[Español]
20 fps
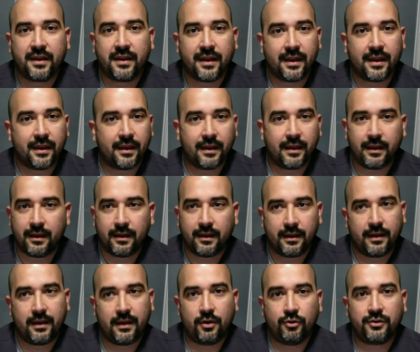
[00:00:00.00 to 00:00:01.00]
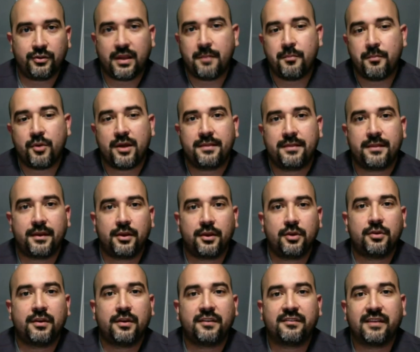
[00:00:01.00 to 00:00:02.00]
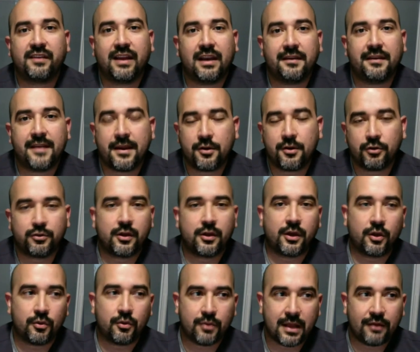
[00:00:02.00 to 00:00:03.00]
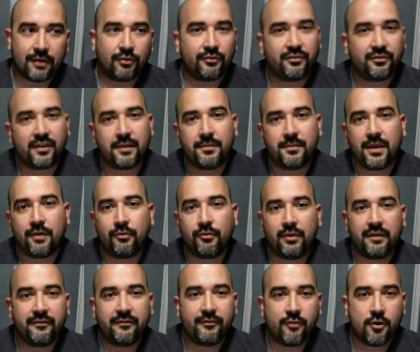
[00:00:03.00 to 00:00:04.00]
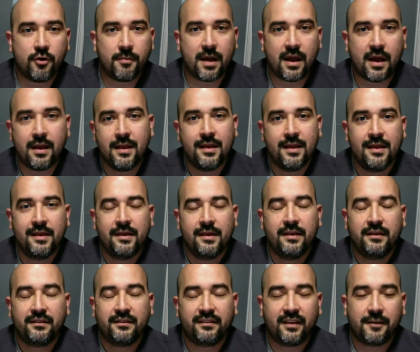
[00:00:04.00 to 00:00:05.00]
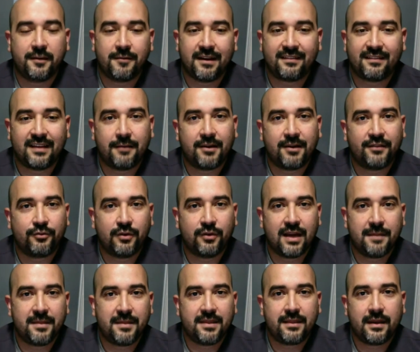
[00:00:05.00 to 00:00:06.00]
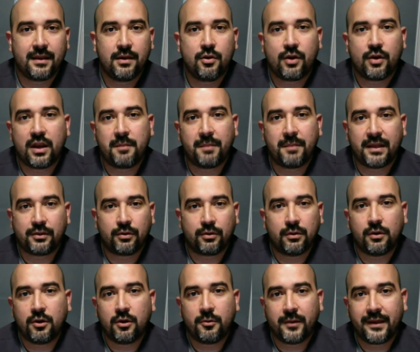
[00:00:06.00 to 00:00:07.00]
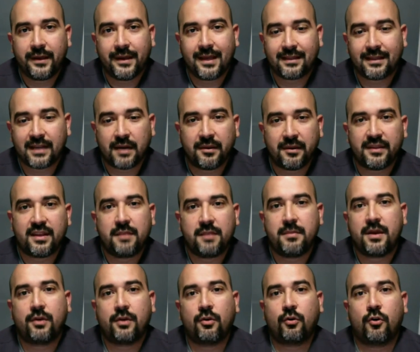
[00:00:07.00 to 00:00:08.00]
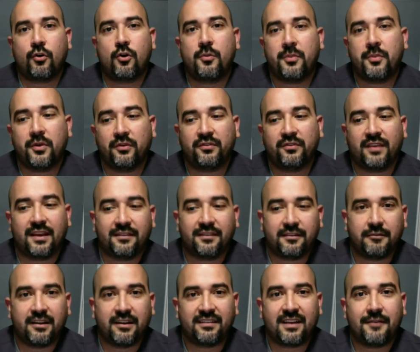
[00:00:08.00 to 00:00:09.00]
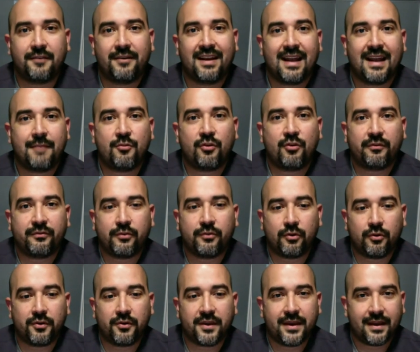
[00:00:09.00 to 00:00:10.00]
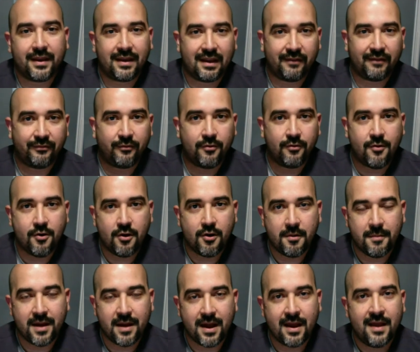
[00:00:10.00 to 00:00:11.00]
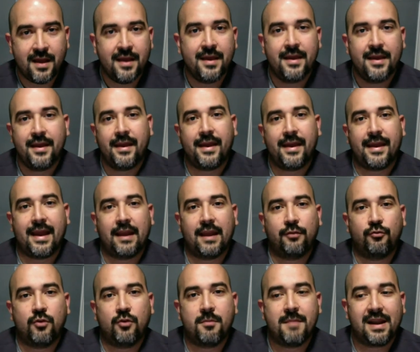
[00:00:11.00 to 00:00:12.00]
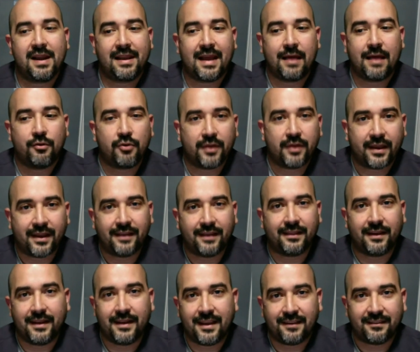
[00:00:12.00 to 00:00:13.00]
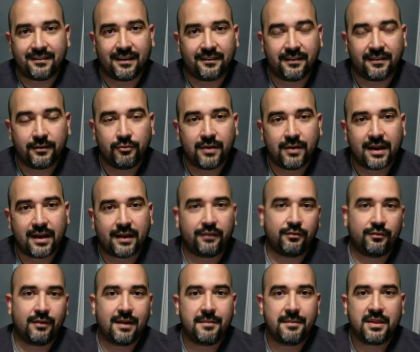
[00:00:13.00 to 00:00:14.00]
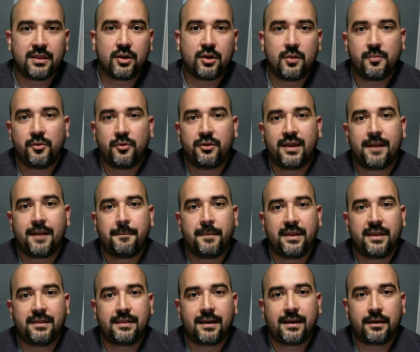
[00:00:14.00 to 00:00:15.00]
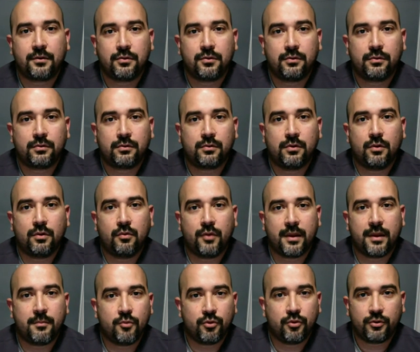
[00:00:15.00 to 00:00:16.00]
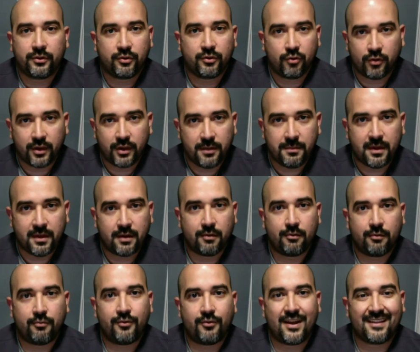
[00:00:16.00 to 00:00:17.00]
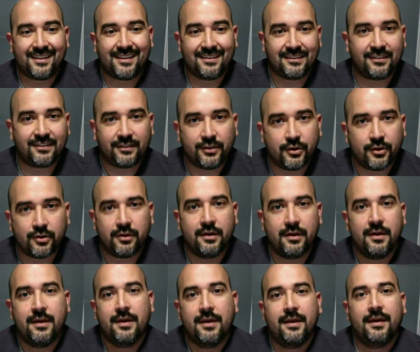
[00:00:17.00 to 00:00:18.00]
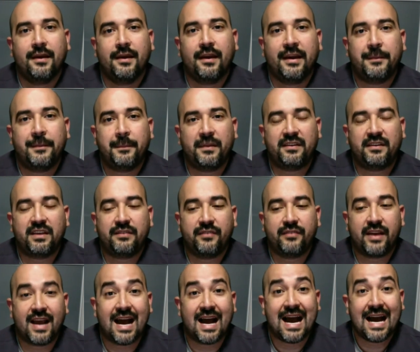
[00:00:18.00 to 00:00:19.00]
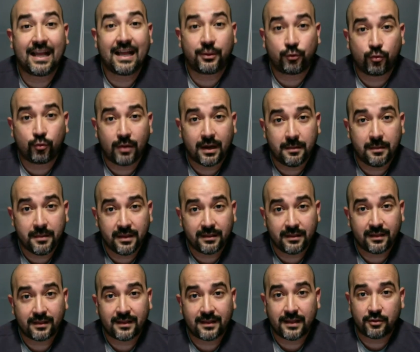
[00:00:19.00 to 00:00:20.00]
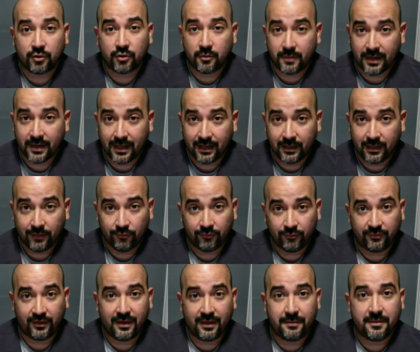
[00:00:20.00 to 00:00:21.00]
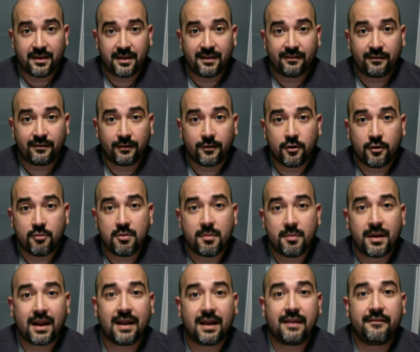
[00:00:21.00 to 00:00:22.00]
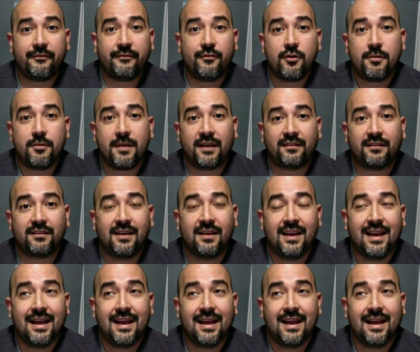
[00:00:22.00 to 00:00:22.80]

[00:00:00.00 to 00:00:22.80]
que en los tiempos anteriores, el diagnóstico de una leucemia o un linfoma se basaba solamente en lo que el patólogo veía a través del microscopio, o sea, se basaba en la morfología, en la forma, en algunos marcadores que tenía esa célula, que solamente los podías pintar con, con una inmunohistoquímica o una tinción específica. Actualmente, tanto para leucemias como para linfomas,